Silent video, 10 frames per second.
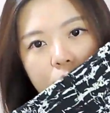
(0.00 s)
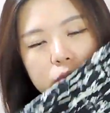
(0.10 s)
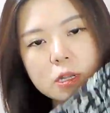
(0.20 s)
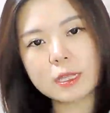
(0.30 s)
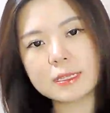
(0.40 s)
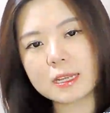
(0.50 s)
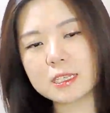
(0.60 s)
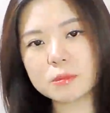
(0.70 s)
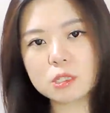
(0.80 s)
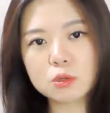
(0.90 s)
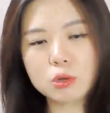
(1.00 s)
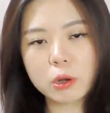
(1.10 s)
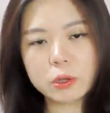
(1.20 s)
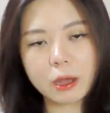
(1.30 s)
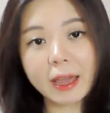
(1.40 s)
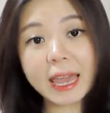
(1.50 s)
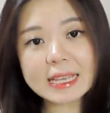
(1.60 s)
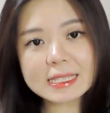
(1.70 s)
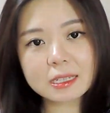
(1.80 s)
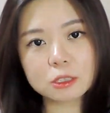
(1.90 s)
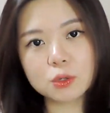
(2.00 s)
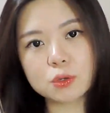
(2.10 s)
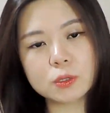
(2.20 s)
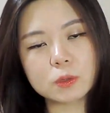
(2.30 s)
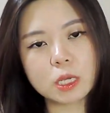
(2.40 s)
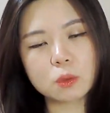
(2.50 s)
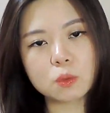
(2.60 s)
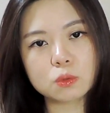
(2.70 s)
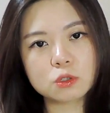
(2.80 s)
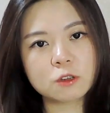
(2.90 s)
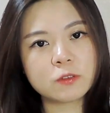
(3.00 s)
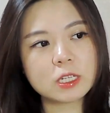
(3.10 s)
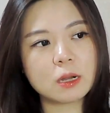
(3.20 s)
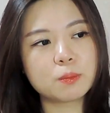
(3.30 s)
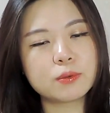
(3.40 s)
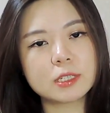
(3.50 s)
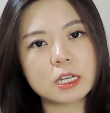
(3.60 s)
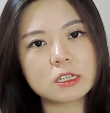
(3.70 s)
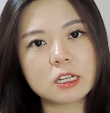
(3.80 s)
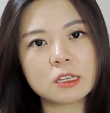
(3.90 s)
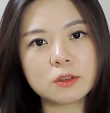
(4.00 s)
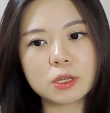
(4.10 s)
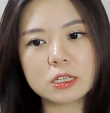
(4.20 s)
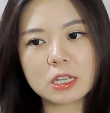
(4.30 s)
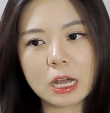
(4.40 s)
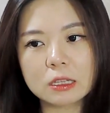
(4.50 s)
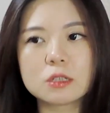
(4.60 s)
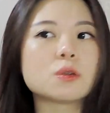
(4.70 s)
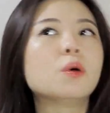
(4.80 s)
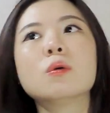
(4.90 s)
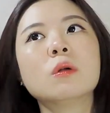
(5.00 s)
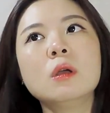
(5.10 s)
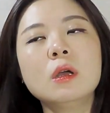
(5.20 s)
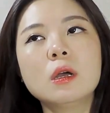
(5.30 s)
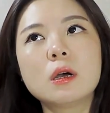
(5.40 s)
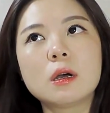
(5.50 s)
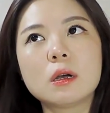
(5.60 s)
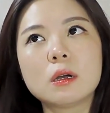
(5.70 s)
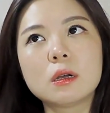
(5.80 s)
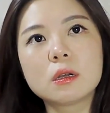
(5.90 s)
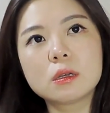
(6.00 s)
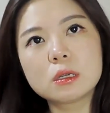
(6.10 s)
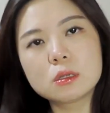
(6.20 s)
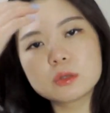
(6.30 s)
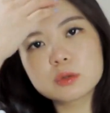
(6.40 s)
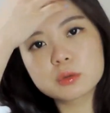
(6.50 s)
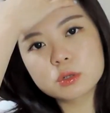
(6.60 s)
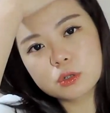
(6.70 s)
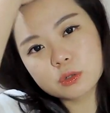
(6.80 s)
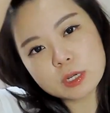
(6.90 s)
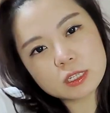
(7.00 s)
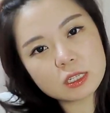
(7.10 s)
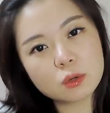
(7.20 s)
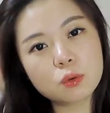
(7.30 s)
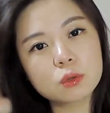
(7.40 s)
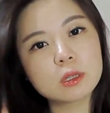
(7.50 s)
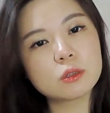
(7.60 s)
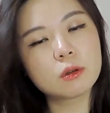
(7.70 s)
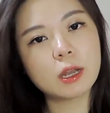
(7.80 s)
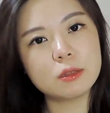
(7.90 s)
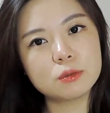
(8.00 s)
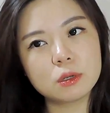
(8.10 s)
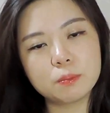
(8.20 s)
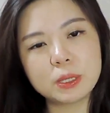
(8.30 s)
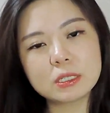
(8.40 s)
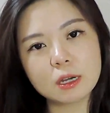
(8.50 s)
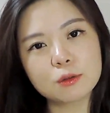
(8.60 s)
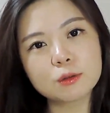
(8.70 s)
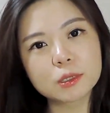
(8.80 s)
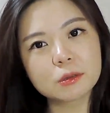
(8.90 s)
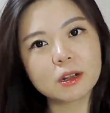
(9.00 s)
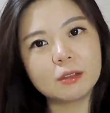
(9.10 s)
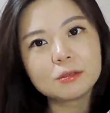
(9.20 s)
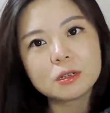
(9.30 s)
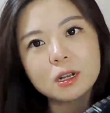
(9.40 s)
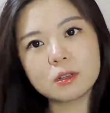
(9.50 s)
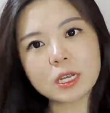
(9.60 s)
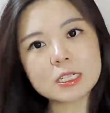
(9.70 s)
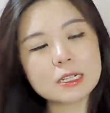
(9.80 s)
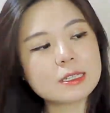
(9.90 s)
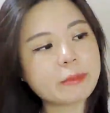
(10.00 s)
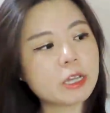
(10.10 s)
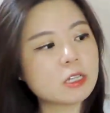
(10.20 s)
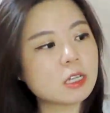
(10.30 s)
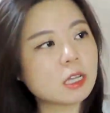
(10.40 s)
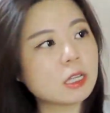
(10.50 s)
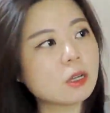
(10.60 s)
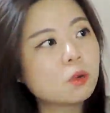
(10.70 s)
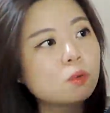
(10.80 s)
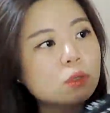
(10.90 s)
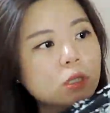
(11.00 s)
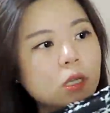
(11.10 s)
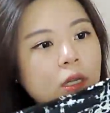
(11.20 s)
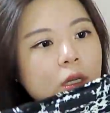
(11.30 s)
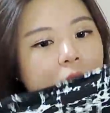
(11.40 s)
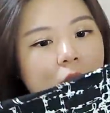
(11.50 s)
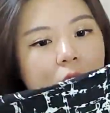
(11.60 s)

我不知道大家记不记得我穿过一条黑色的那种休闲裤，就是非常不沾身，有点像那种，呃，就是水洗裤的那种感觉，冰箱裤那种感觉。然后它这个下边也是跟那个裤子的。